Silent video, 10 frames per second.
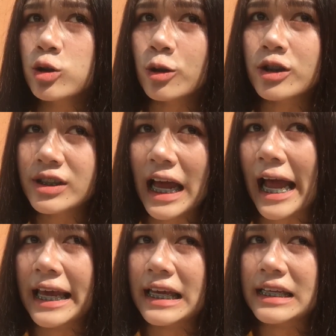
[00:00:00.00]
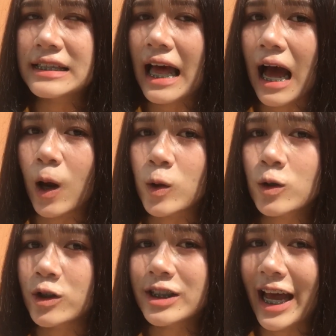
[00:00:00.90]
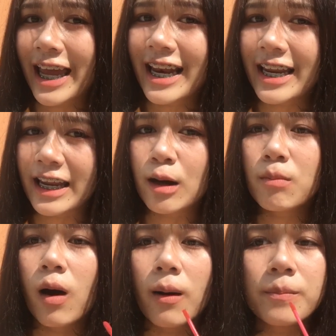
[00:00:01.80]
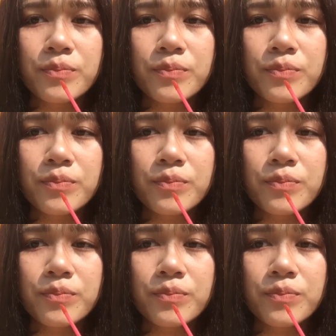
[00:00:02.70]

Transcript: สดใสสาวสดใสอะไรเนี้ยเหมาะ